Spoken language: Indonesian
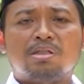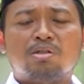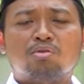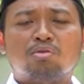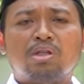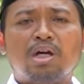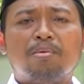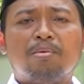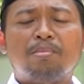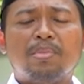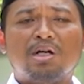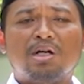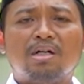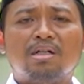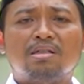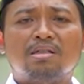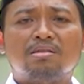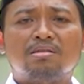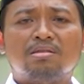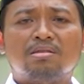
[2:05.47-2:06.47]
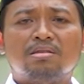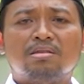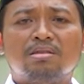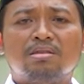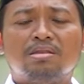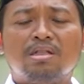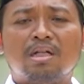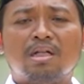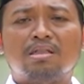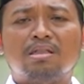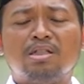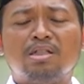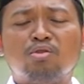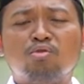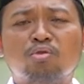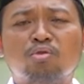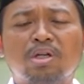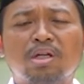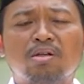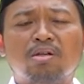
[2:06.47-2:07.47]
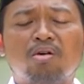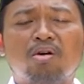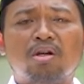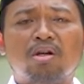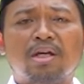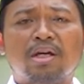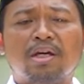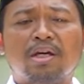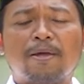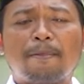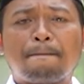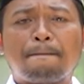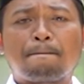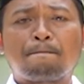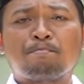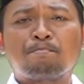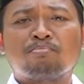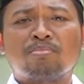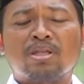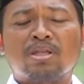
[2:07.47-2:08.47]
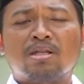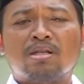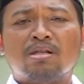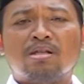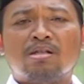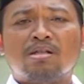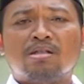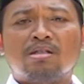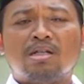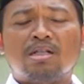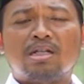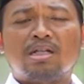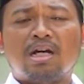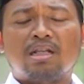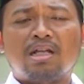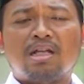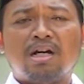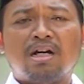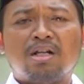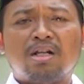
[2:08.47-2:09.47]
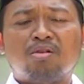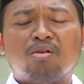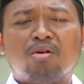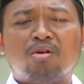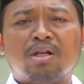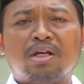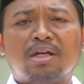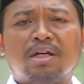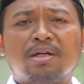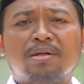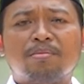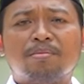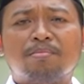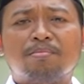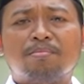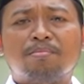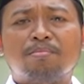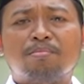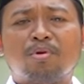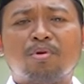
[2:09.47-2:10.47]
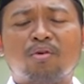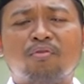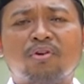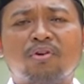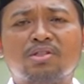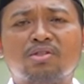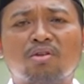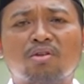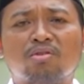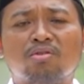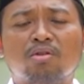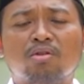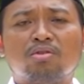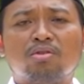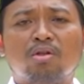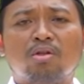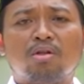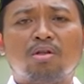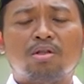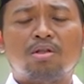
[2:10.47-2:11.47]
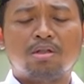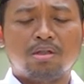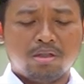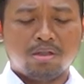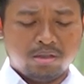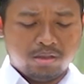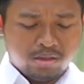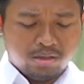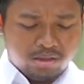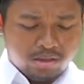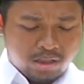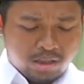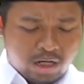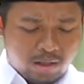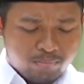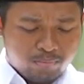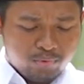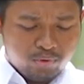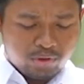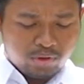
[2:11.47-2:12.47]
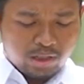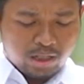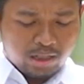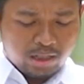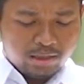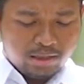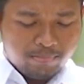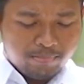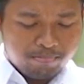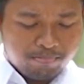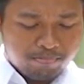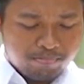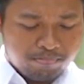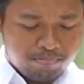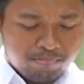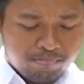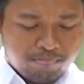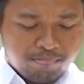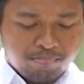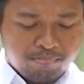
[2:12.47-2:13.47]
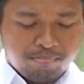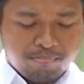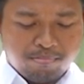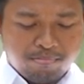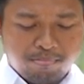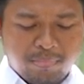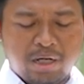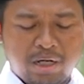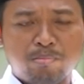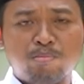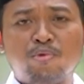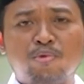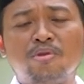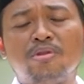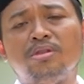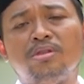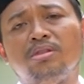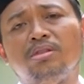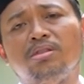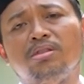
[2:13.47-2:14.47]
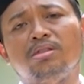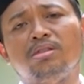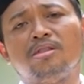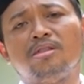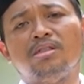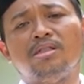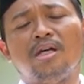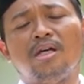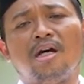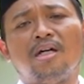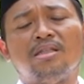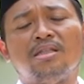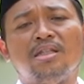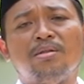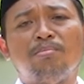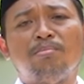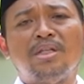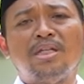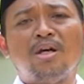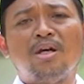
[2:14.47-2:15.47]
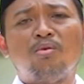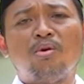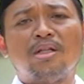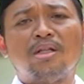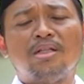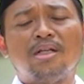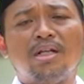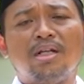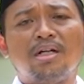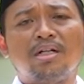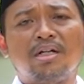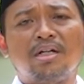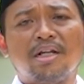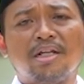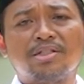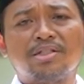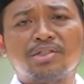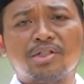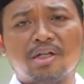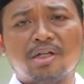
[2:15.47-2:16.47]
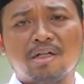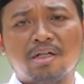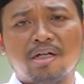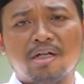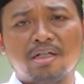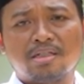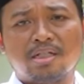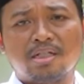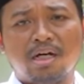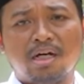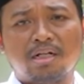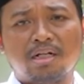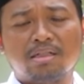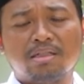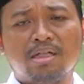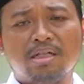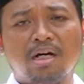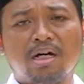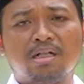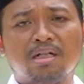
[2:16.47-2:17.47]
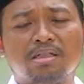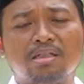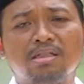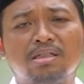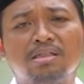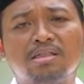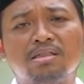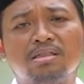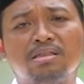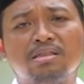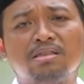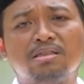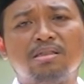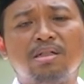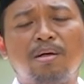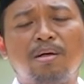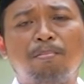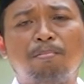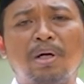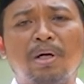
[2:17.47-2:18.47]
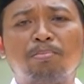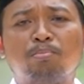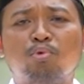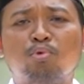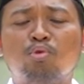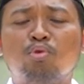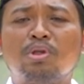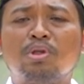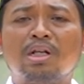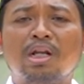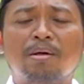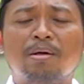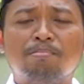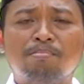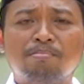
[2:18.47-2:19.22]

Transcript: terutama yang dinukil oleh yang dikatakan oleh Profesor Dr. Abdul Halim Mahmud, yakni beliau adalah Grand Sheikh Azhar yang ke-46,